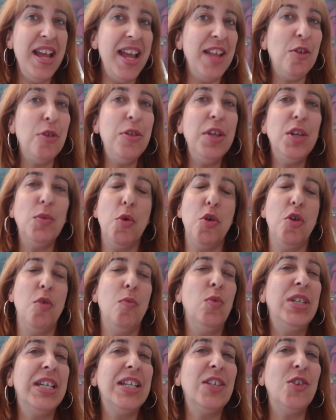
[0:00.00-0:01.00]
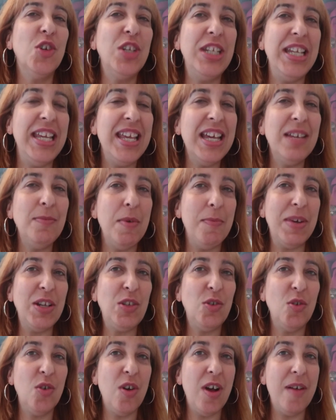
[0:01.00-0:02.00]
Entonces, bueno, muchas cosillas me
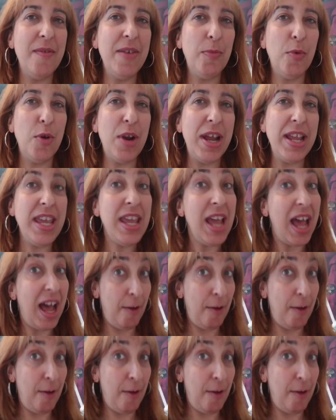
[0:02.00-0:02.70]
paso a ver por allí.